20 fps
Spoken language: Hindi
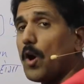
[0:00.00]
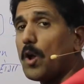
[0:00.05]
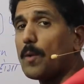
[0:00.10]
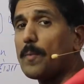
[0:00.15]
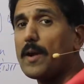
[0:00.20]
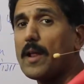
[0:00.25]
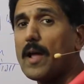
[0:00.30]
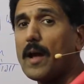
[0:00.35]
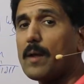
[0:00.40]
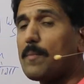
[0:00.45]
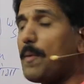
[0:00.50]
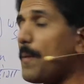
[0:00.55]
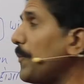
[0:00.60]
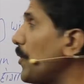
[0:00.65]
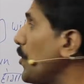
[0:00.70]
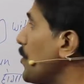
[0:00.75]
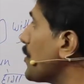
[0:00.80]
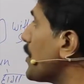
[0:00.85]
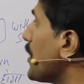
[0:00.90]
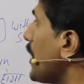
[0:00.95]
नॉर्मली अगर मैं
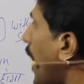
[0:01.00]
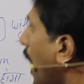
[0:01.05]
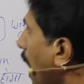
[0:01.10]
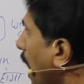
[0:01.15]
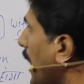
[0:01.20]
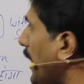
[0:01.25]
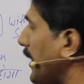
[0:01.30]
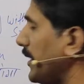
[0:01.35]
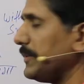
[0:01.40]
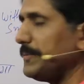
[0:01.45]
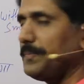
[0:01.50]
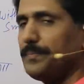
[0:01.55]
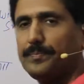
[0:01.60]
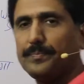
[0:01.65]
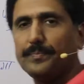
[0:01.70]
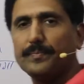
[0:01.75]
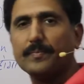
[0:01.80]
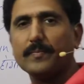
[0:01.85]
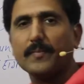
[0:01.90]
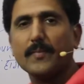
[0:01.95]
बोलूं कि हाय
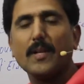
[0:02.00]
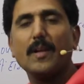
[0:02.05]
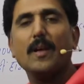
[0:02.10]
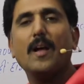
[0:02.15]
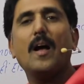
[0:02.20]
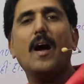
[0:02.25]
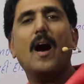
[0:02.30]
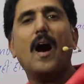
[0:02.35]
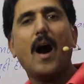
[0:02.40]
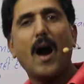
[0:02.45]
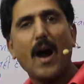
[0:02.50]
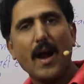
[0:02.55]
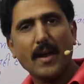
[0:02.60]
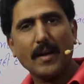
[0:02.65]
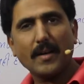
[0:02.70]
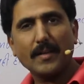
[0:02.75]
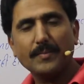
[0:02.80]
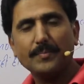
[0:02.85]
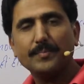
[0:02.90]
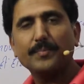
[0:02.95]
हाय
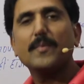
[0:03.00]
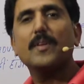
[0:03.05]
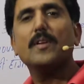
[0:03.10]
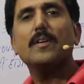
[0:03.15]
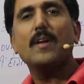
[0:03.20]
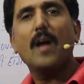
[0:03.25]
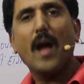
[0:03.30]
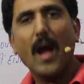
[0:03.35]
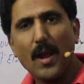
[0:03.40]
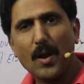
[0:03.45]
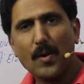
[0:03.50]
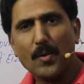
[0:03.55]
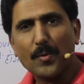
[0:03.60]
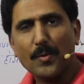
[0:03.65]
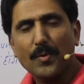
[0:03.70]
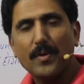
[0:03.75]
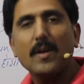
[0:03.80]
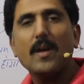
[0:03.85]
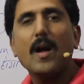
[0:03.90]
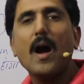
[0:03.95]
हेलो
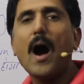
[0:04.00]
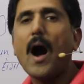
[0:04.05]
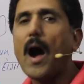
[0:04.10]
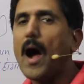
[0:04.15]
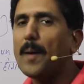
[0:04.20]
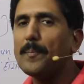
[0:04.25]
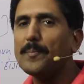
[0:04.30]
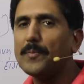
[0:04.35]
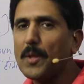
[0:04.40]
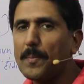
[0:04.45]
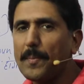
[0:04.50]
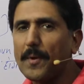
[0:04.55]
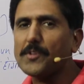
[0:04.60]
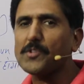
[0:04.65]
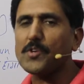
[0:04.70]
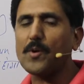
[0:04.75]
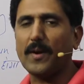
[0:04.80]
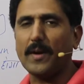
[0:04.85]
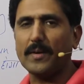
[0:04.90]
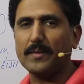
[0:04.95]
आई एम दीपक
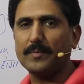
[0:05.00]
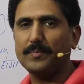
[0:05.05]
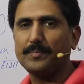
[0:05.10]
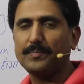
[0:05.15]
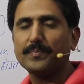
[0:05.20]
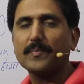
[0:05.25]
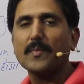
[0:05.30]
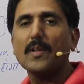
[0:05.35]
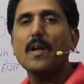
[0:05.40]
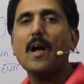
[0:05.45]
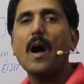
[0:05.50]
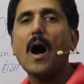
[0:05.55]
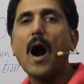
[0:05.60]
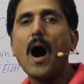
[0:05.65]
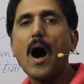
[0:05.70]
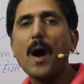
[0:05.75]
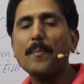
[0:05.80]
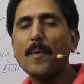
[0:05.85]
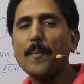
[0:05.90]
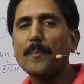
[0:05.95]
चौहान
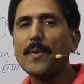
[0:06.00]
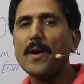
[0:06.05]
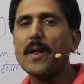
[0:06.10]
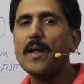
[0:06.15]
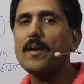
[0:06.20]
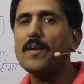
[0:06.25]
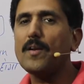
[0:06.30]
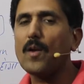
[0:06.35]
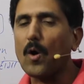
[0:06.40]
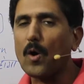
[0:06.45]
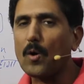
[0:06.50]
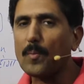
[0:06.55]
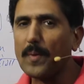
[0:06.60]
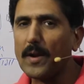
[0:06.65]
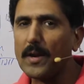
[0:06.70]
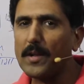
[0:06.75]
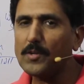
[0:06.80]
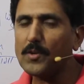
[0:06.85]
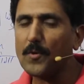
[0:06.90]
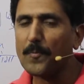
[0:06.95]
आप अपने
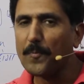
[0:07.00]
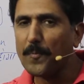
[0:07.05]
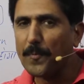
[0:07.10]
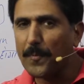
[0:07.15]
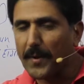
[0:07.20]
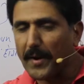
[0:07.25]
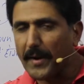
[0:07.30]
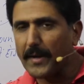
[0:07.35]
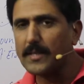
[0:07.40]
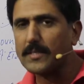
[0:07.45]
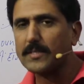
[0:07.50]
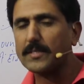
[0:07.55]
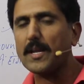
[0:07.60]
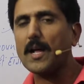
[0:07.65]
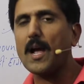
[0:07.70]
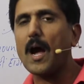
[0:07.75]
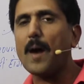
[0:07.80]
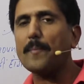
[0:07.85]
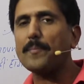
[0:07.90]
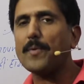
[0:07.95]
नॉर्मली जो फ्रेंड्स
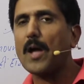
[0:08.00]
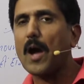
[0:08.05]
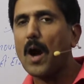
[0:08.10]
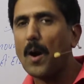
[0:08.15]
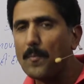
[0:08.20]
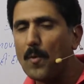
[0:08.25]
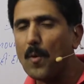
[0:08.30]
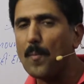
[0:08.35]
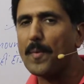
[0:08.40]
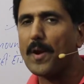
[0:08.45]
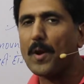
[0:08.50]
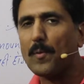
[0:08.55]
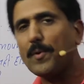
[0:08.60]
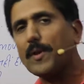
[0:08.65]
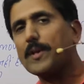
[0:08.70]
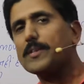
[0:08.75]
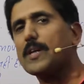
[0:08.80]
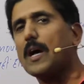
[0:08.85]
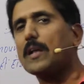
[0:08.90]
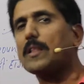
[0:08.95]
हैं आपके हम उम्र
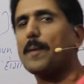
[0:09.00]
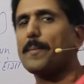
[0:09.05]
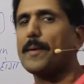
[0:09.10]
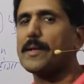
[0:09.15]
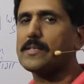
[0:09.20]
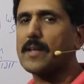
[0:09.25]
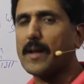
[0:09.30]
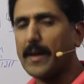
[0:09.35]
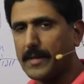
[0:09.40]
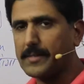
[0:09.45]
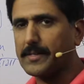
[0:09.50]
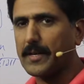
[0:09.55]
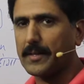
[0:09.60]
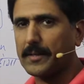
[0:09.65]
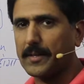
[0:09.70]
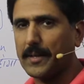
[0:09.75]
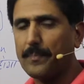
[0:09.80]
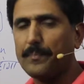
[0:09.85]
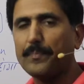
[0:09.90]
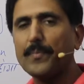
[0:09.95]
उनके साथ आप ऐसा कह
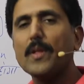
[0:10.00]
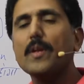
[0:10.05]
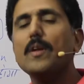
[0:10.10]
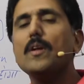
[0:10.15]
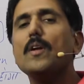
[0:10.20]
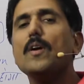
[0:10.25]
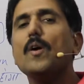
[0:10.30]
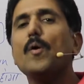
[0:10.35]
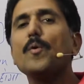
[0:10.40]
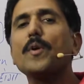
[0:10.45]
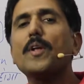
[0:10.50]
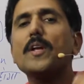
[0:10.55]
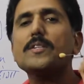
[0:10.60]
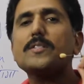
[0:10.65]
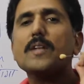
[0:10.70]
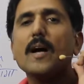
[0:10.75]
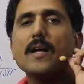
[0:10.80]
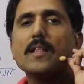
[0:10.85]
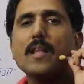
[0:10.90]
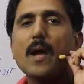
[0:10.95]
सकते हैं उनके
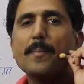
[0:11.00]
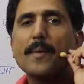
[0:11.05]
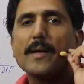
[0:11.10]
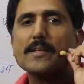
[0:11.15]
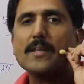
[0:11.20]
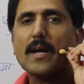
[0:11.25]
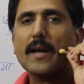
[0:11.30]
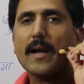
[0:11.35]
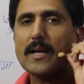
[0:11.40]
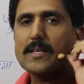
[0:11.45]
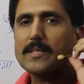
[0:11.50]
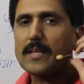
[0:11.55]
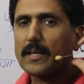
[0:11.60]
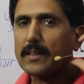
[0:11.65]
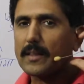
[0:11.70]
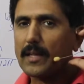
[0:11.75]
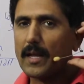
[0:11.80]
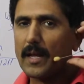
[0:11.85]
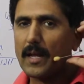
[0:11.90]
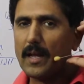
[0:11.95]
साथ आप ऐसा कह
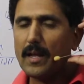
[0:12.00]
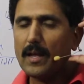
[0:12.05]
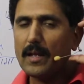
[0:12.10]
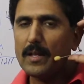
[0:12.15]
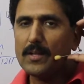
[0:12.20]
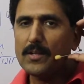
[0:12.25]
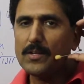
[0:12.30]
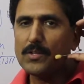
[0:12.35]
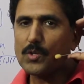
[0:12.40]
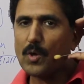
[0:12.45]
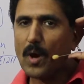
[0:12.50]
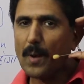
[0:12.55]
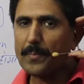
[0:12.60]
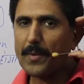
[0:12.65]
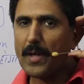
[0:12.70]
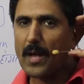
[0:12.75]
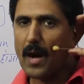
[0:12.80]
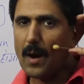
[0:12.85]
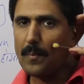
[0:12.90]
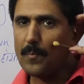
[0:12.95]
सकते हैं जो
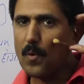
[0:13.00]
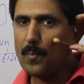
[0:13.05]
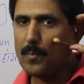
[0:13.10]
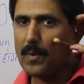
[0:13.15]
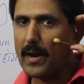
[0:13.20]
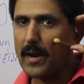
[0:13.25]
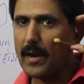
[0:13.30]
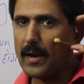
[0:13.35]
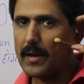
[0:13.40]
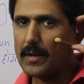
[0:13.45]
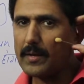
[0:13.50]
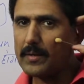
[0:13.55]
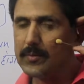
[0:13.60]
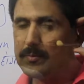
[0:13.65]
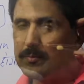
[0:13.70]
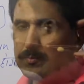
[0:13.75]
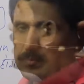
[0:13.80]
आपके हम उम्र हैं